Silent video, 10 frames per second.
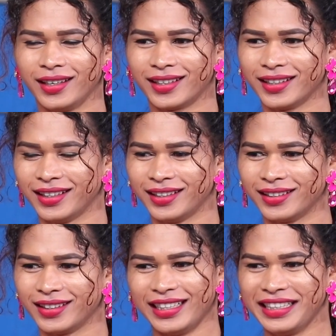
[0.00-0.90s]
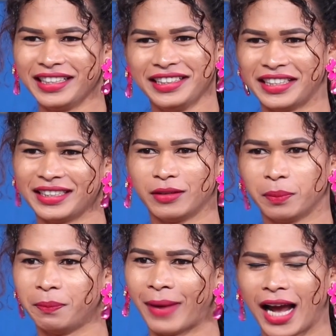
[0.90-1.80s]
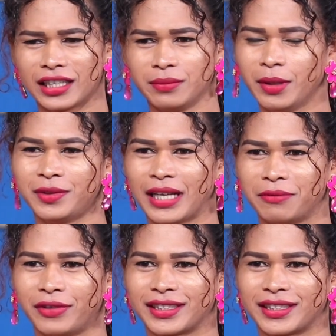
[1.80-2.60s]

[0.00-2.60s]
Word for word: ఇంకా ఇంకా ఇంతే మాక్సిమం నభా